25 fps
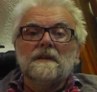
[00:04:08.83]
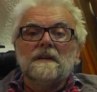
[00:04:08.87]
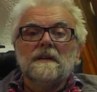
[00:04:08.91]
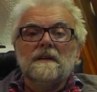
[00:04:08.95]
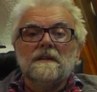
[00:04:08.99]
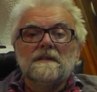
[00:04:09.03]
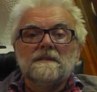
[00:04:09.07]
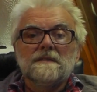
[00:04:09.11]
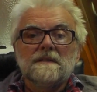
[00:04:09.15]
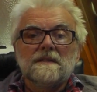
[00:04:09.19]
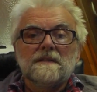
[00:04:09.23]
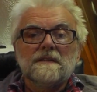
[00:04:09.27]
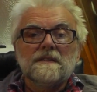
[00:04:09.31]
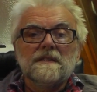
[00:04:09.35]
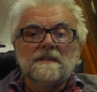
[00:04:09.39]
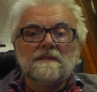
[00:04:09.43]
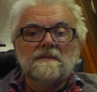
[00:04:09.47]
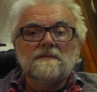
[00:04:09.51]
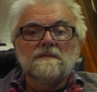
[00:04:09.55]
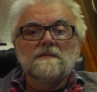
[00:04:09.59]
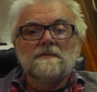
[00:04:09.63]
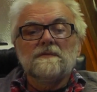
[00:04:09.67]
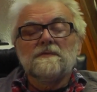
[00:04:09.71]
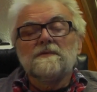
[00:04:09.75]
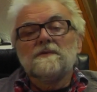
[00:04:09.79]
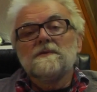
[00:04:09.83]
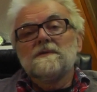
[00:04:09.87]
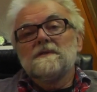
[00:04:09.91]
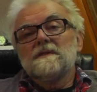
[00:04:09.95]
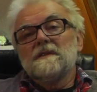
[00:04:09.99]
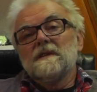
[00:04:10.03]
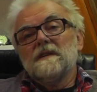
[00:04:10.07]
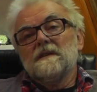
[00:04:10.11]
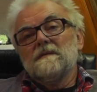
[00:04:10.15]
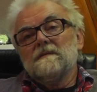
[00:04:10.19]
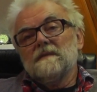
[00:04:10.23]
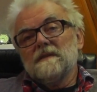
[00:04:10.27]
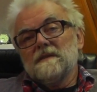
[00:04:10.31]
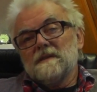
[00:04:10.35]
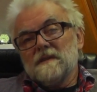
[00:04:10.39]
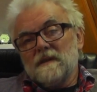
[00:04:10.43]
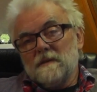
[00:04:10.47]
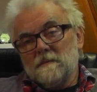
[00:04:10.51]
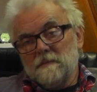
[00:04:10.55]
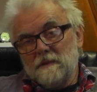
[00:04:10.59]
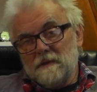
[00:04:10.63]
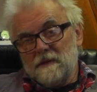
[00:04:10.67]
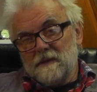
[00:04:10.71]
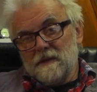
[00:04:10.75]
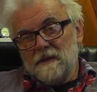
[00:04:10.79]
als ich ihr zu Füßen etwas
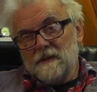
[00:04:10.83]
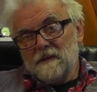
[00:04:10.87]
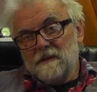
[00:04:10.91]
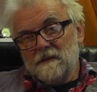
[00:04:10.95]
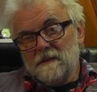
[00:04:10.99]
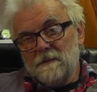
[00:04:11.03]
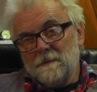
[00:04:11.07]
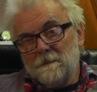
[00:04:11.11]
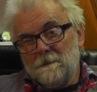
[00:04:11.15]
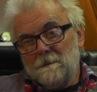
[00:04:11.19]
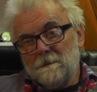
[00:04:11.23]
reparierte.